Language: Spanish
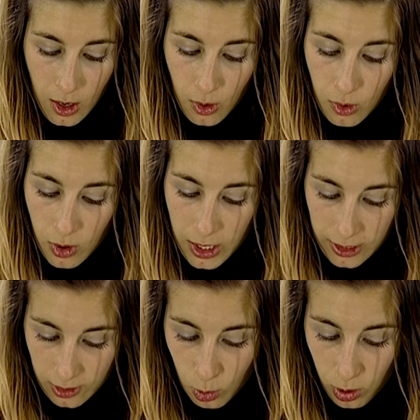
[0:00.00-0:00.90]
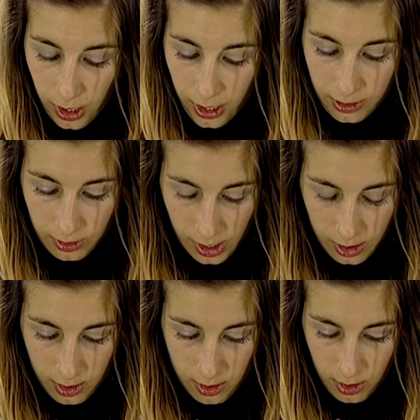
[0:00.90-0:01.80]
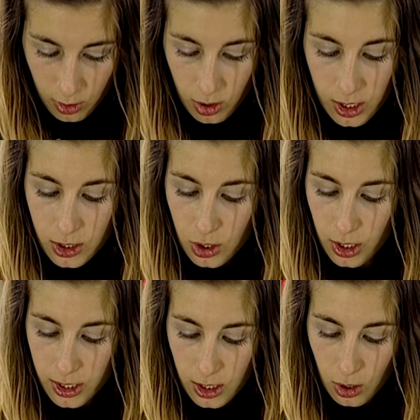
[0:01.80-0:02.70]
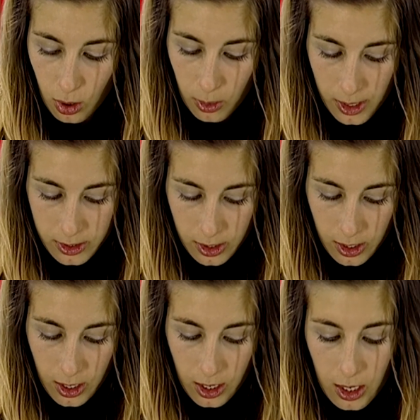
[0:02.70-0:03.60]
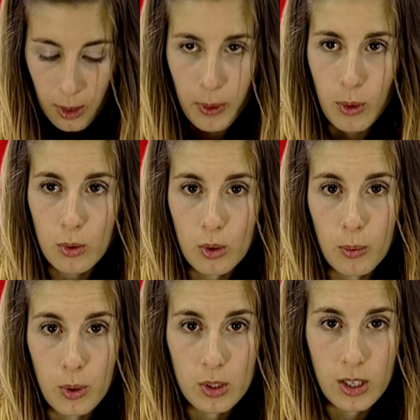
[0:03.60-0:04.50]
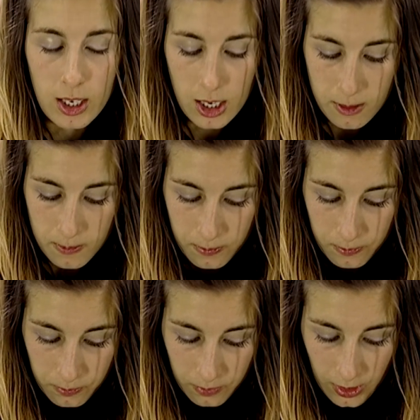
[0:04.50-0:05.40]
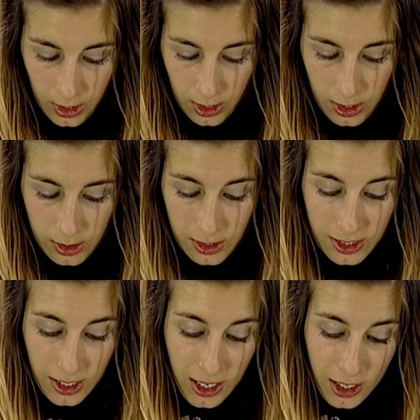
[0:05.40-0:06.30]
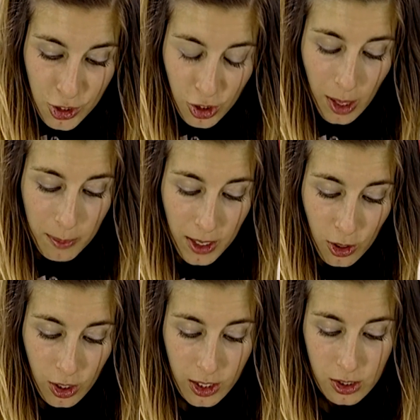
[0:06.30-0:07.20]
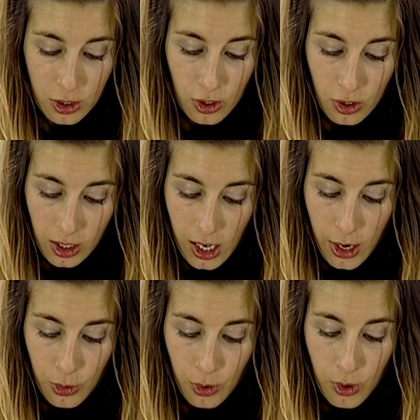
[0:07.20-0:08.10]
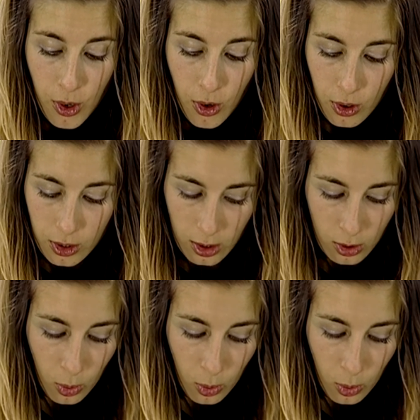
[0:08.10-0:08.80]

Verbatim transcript: Hola, ¿te gusta cantar? ¿Coleccionas escobas? le preguntó Porcelia. Sí, yo también colecciono, claro, contestó